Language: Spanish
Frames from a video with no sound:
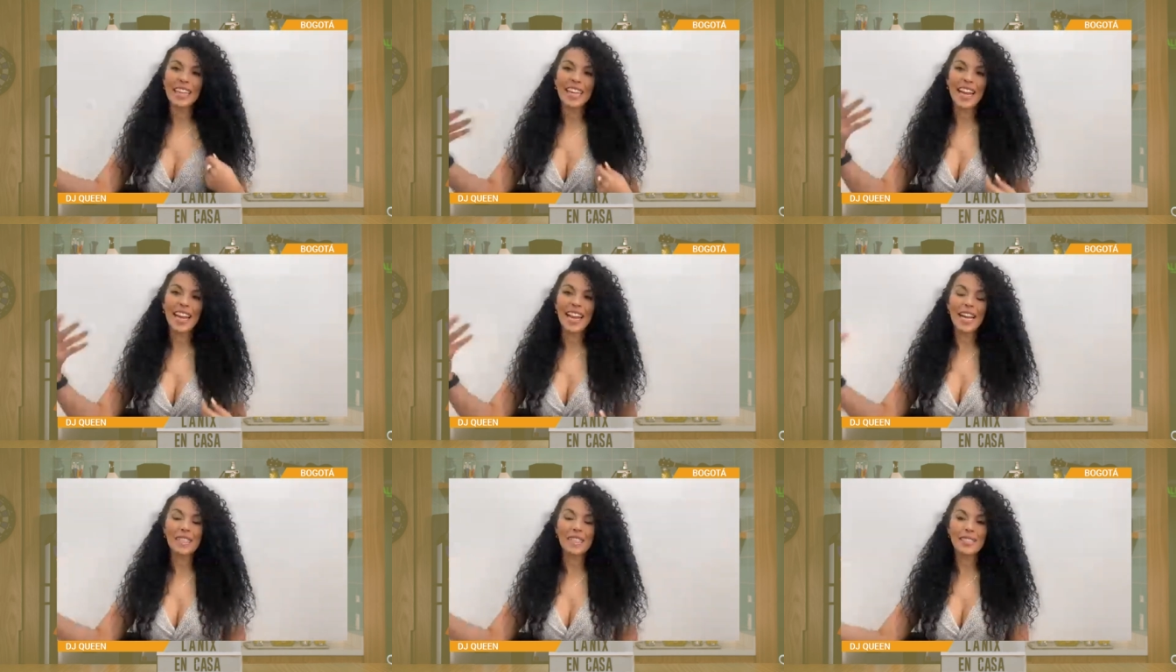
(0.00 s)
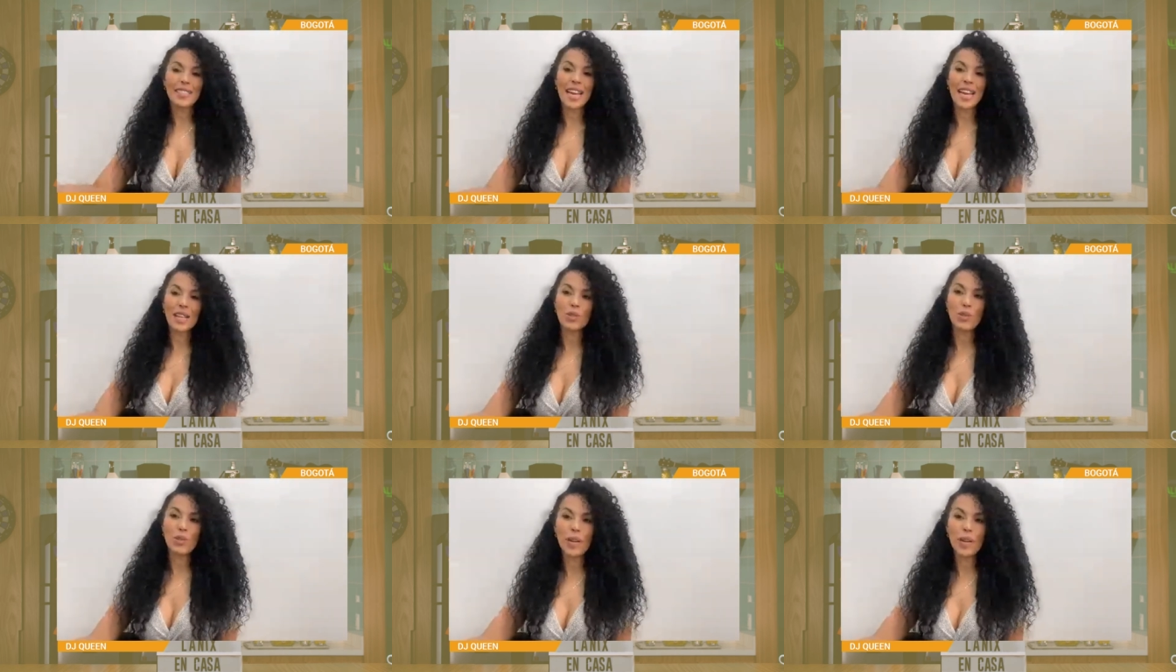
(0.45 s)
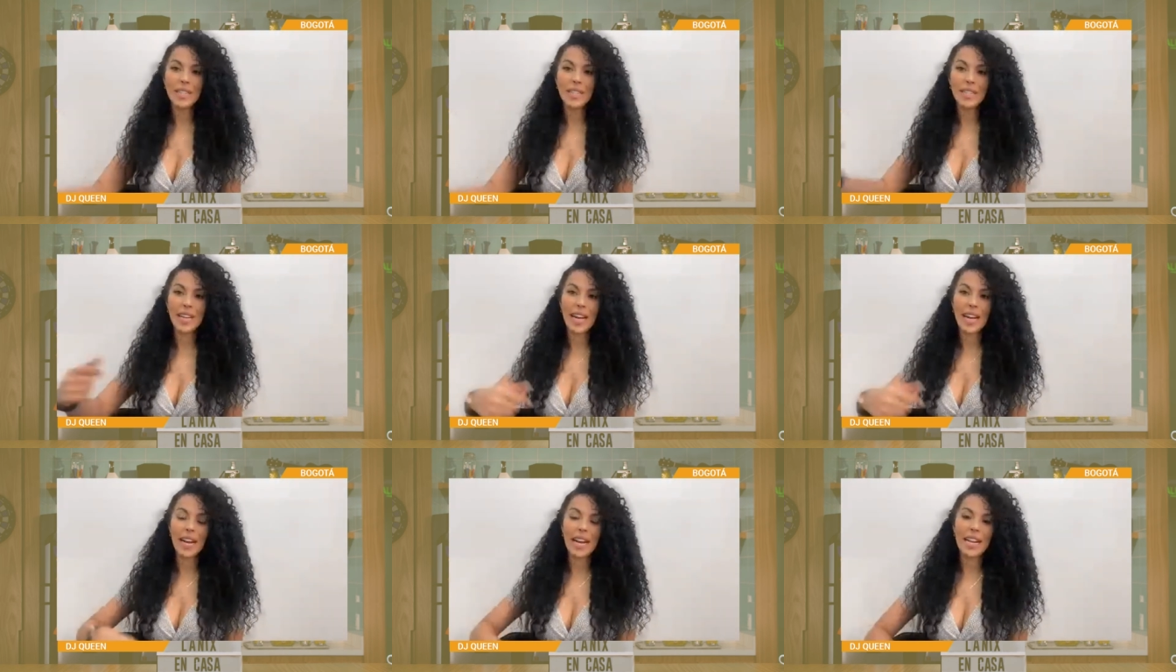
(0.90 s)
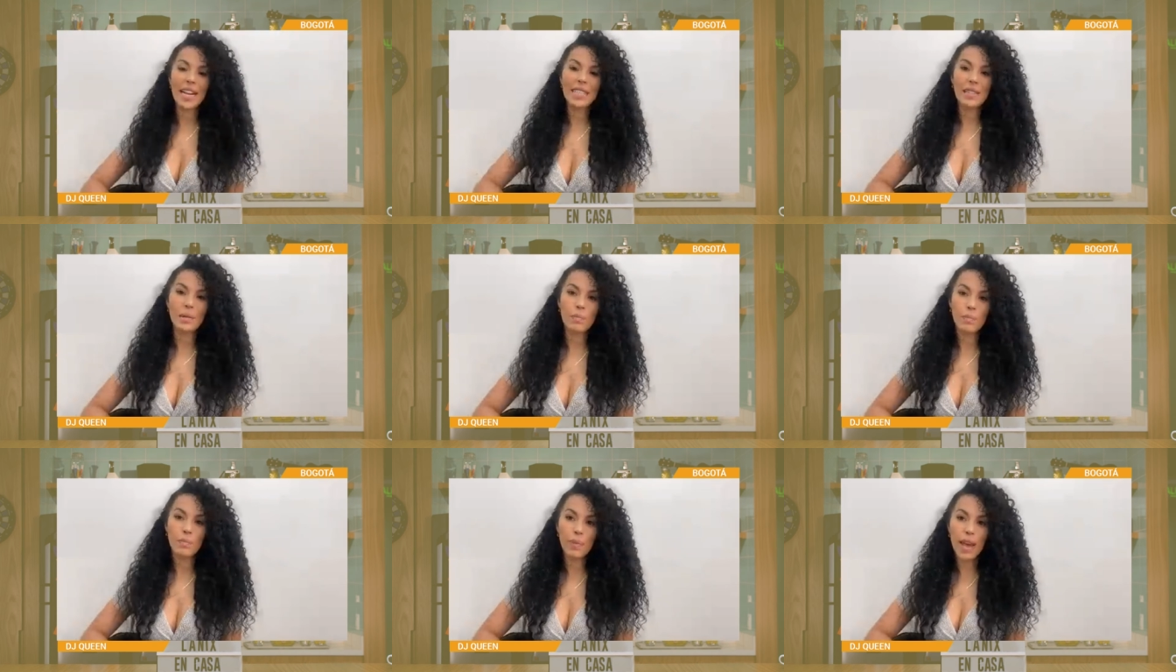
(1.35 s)
y el acceso para llegar a las
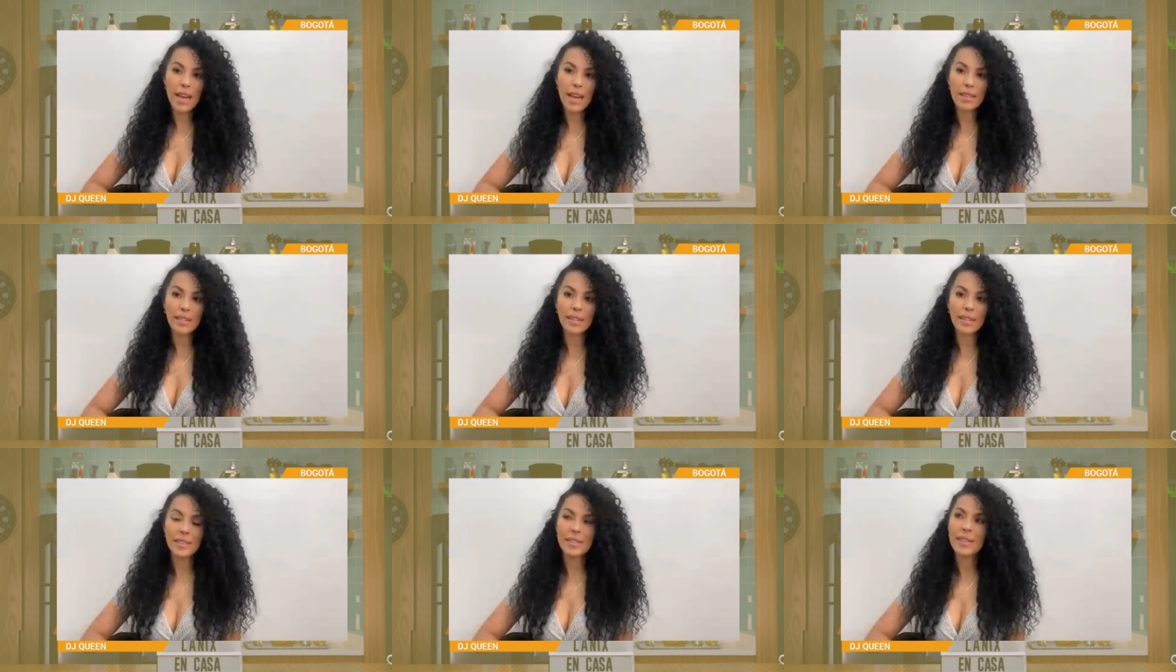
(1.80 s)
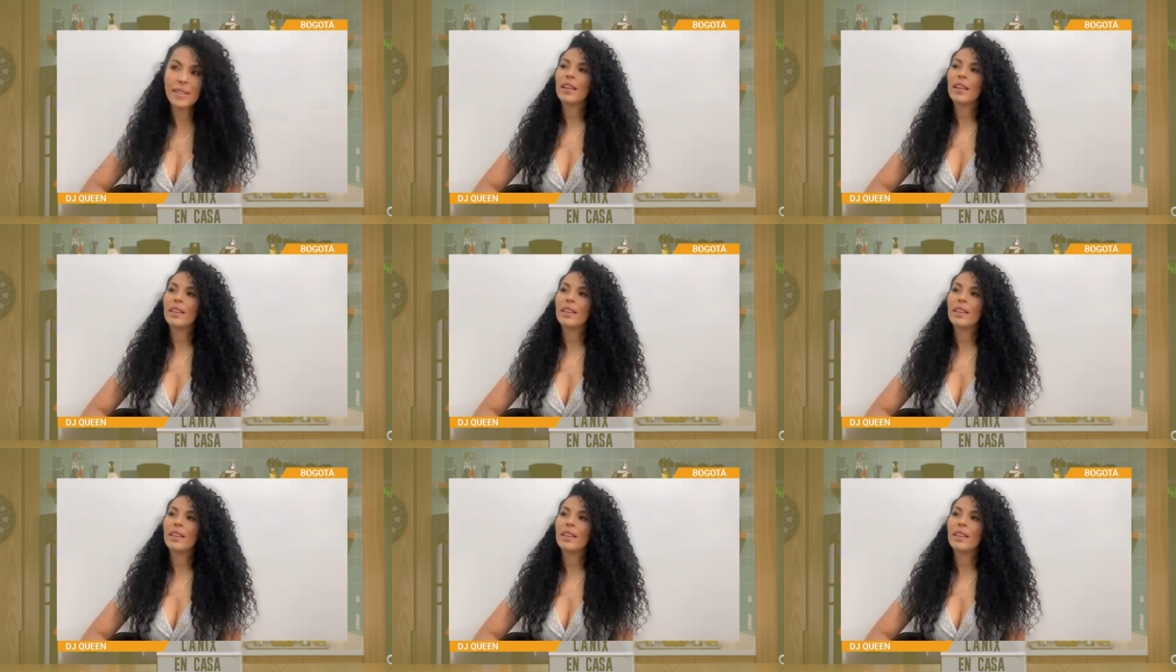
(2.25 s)
empresas.